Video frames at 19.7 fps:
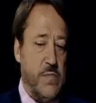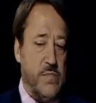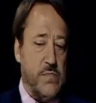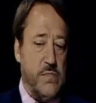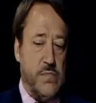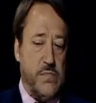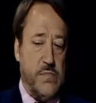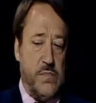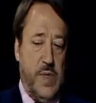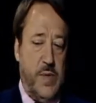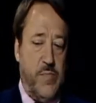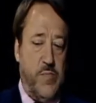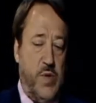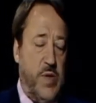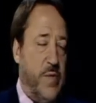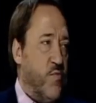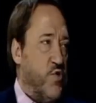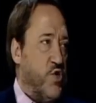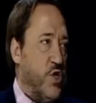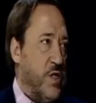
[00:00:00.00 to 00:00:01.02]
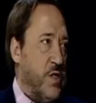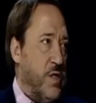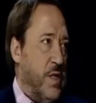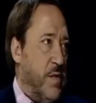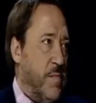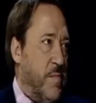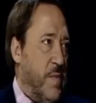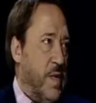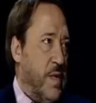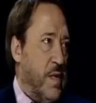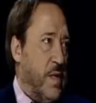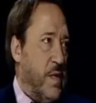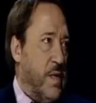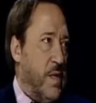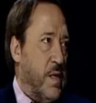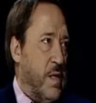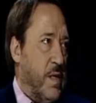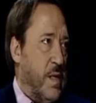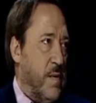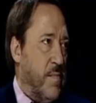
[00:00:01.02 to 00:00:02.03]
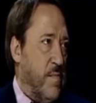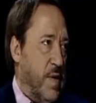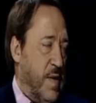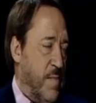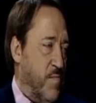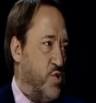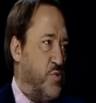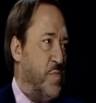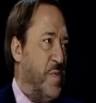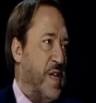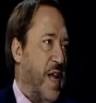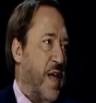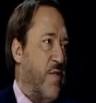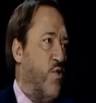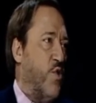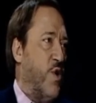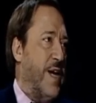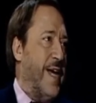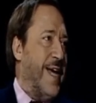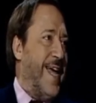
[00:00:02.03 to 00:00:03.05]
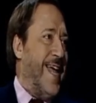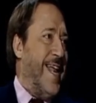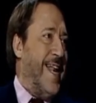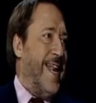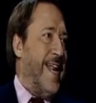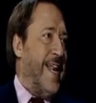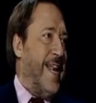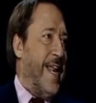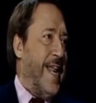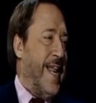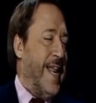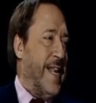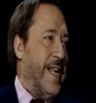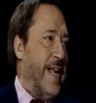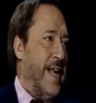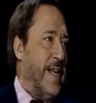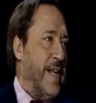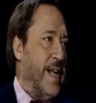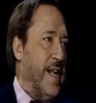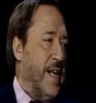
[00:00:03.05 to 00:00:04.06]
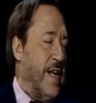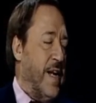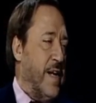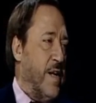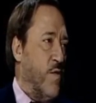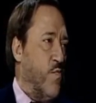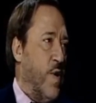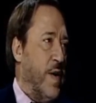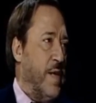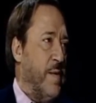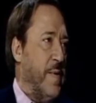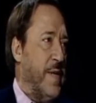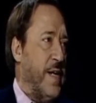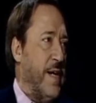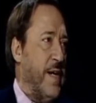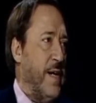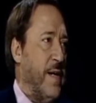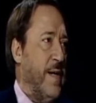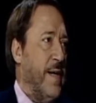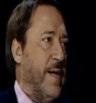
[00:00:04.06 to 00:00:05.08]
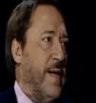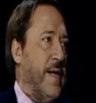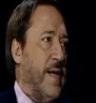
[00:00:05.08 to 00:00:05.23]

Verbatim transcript: em, em, eh, hemos, mirado la, lengua íbera